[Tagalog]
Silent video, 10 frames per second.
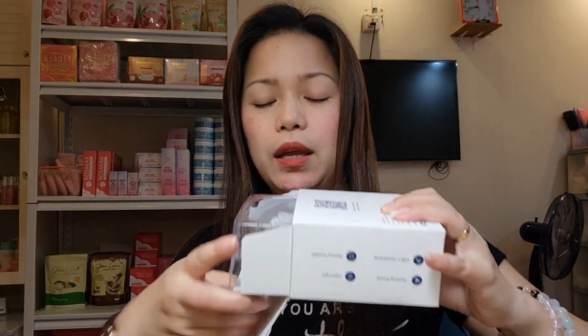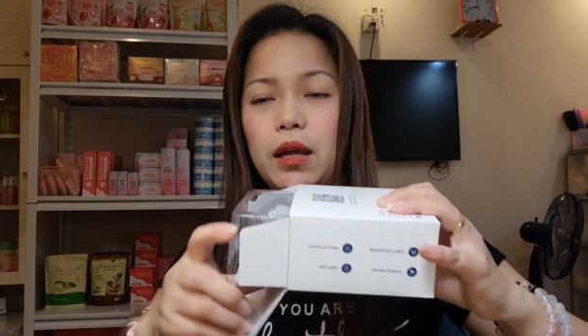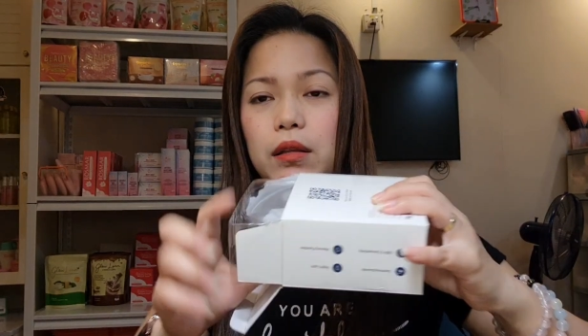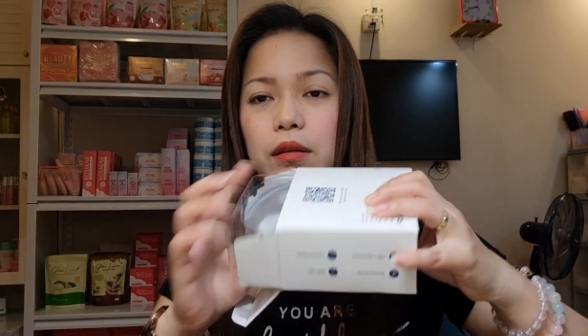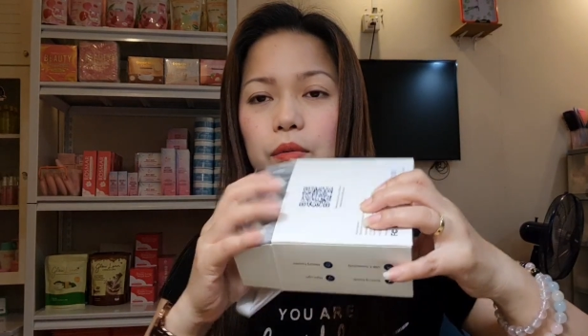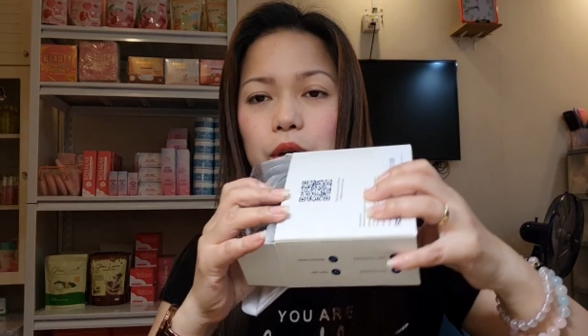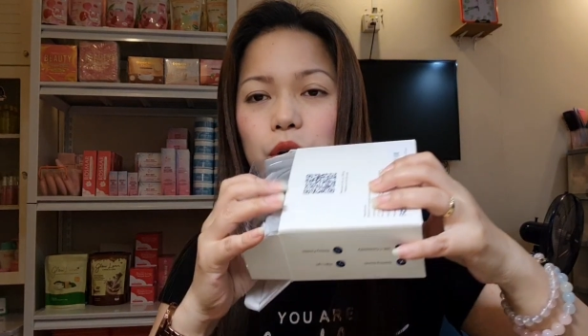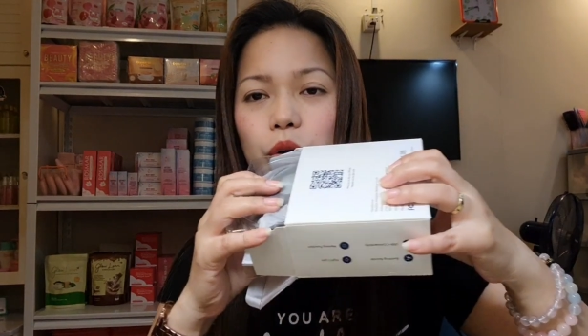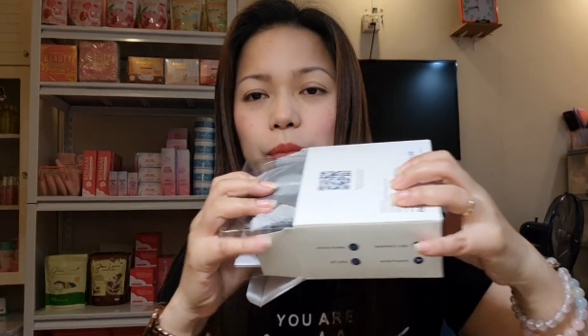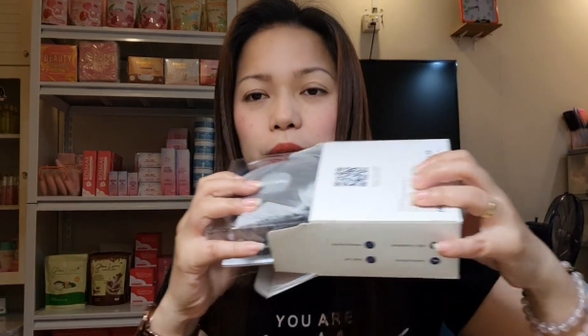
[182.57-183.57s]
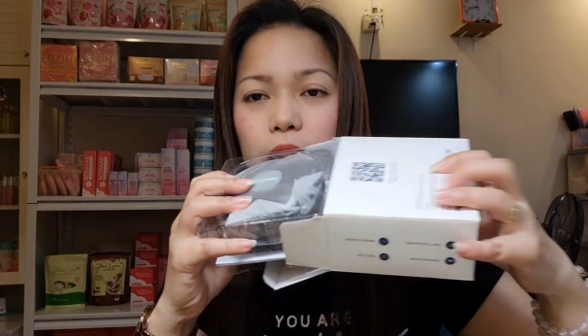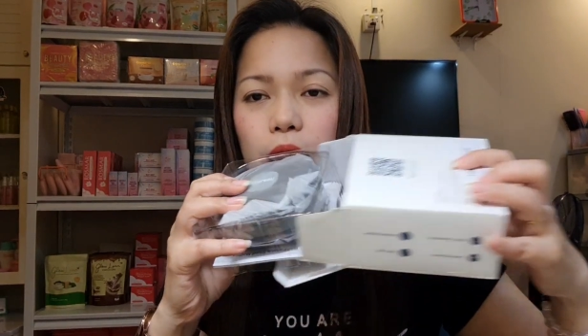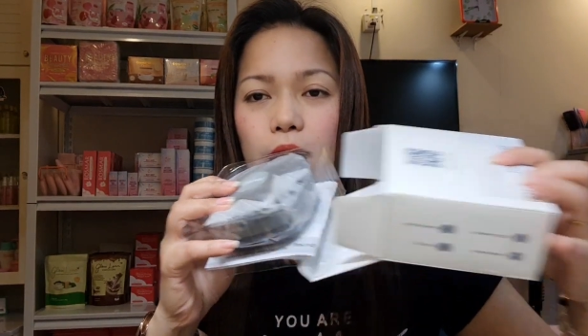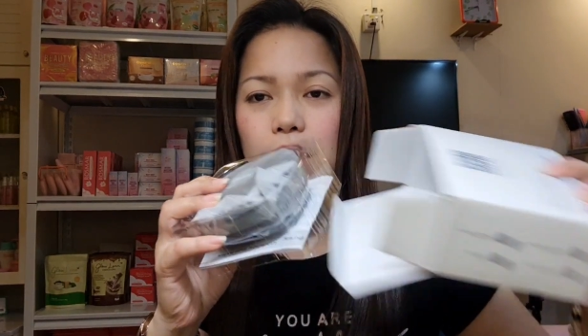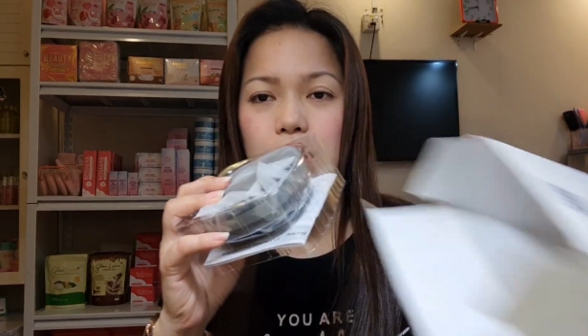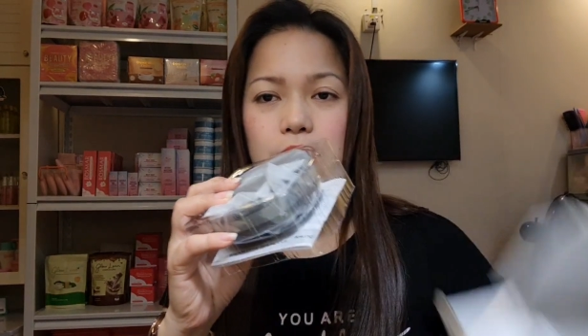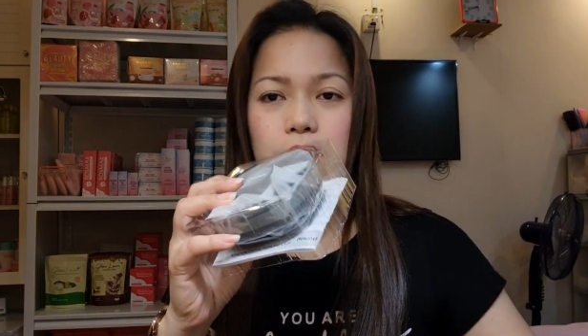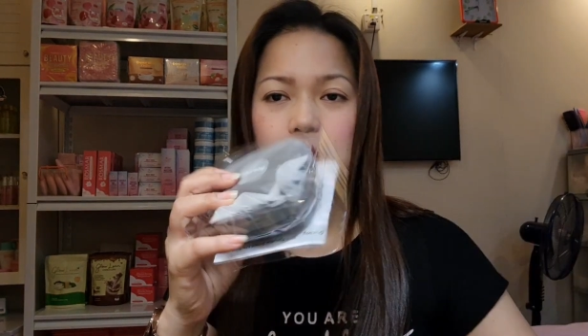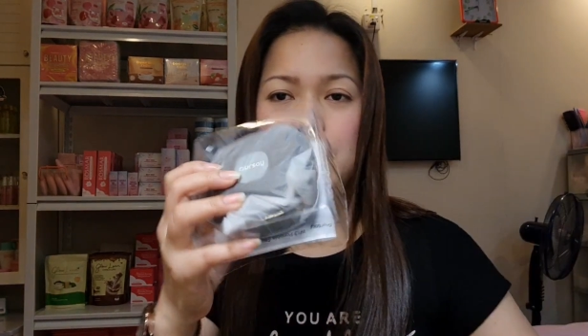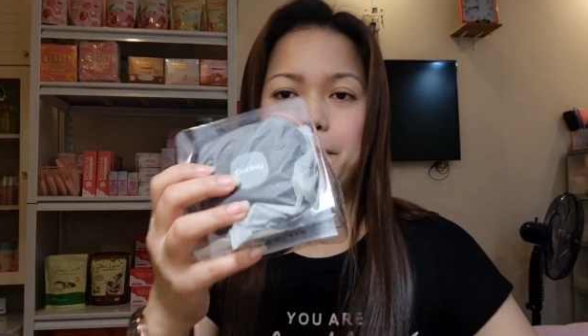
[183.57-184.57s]
Yan. When you open
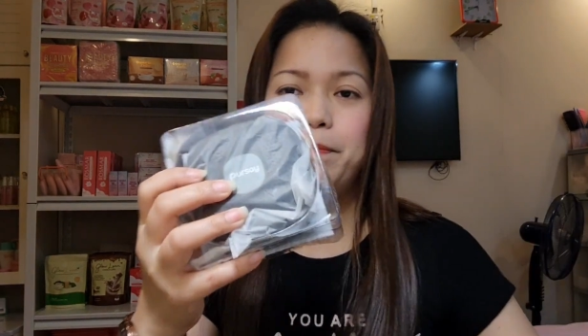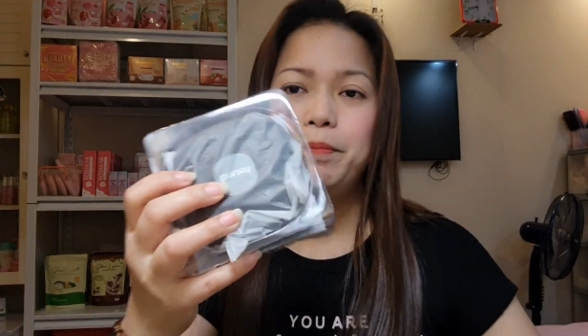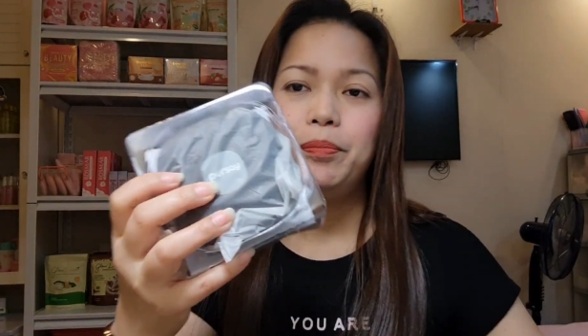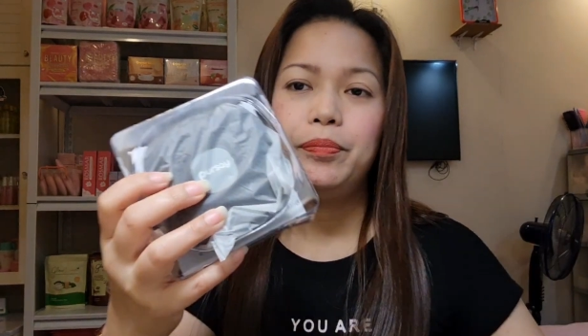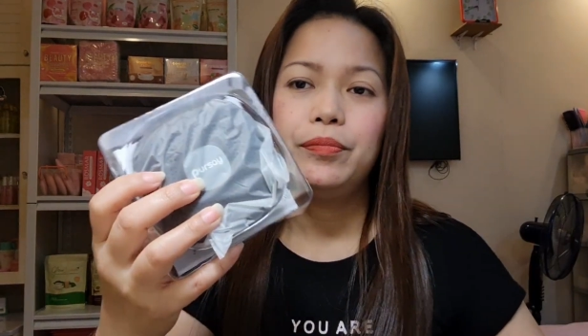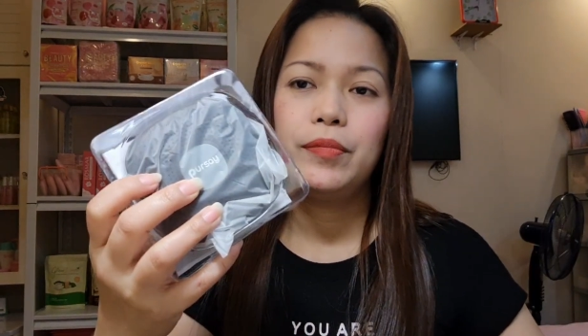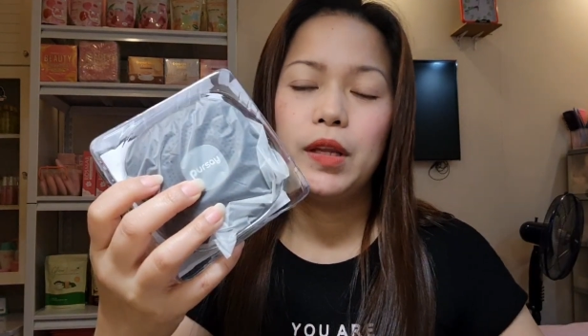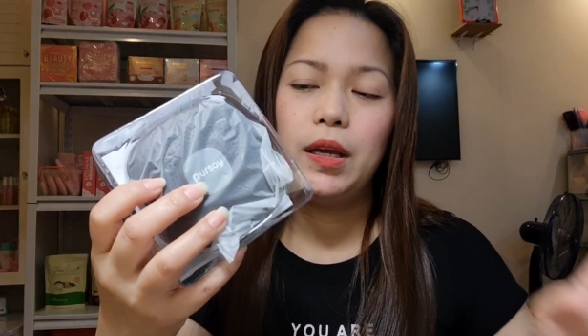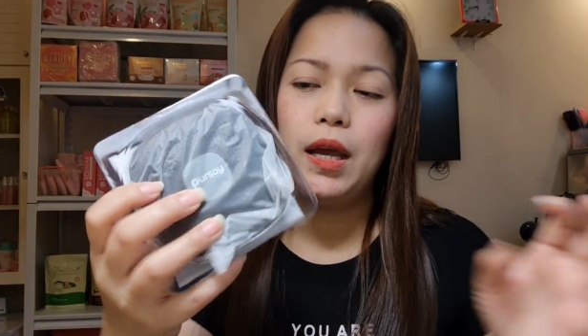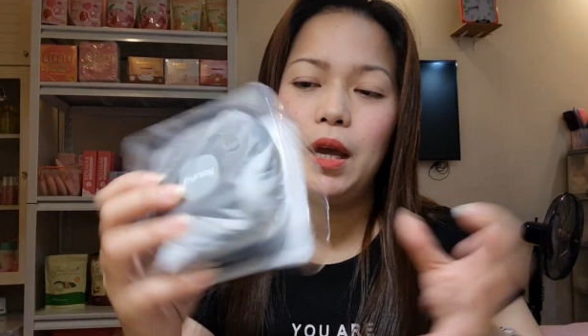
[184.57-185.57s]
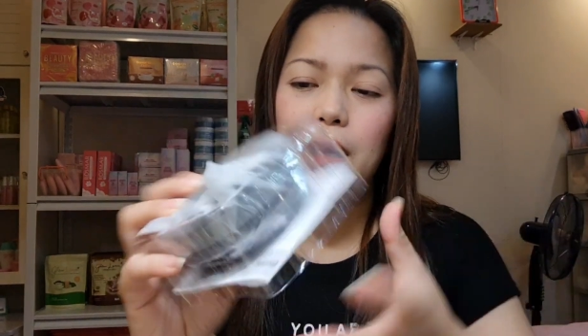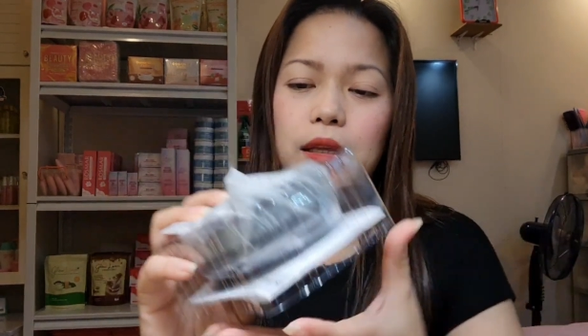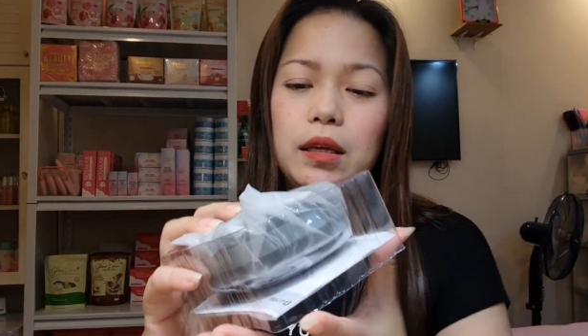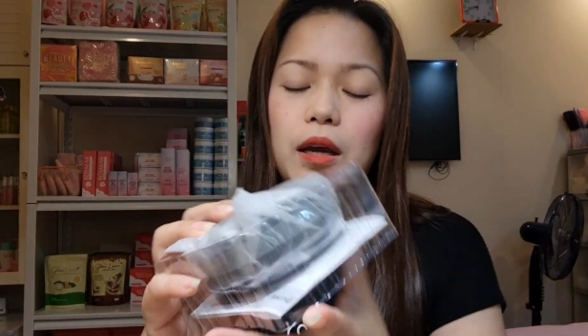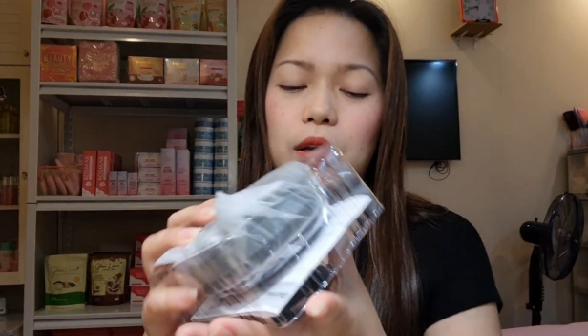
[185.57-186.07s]
this, yan.